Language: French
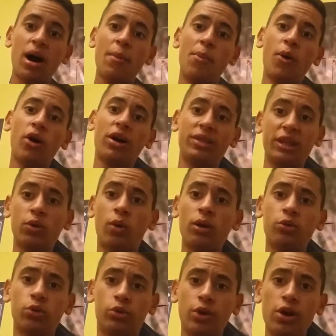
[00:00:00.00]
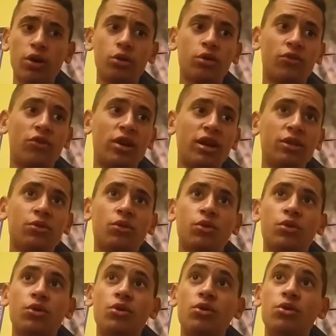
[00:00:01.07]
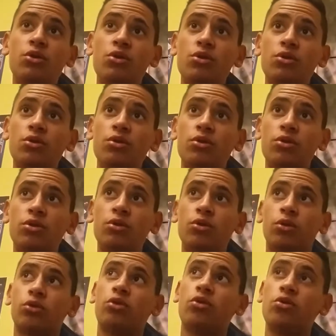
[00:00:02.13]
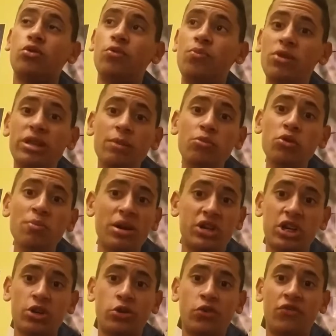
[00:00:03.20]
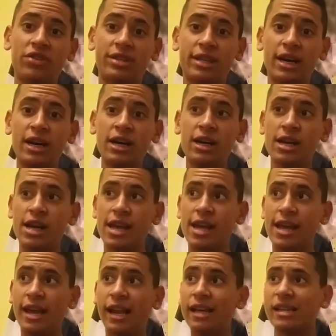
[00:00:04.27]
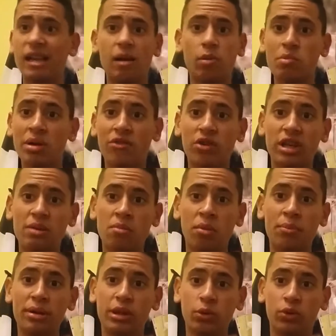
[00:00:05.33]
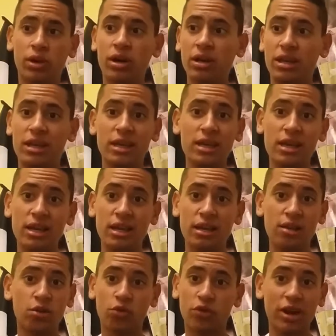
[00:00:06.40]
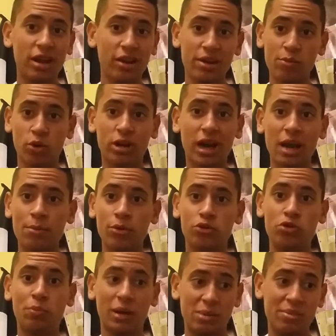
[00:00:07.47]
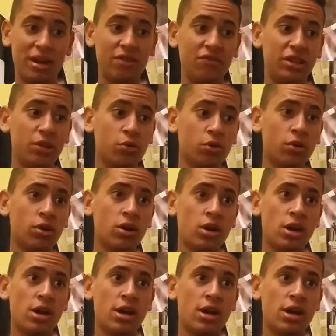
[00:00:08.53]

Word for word: rapport à des droits d'auteur donc voilà donc donc depuis le début de ma chaîne je fais ça et là c'est la première fois qu'ils m'embêtent autant qui donc voilà ils m'ont carrément supprimé la vidéo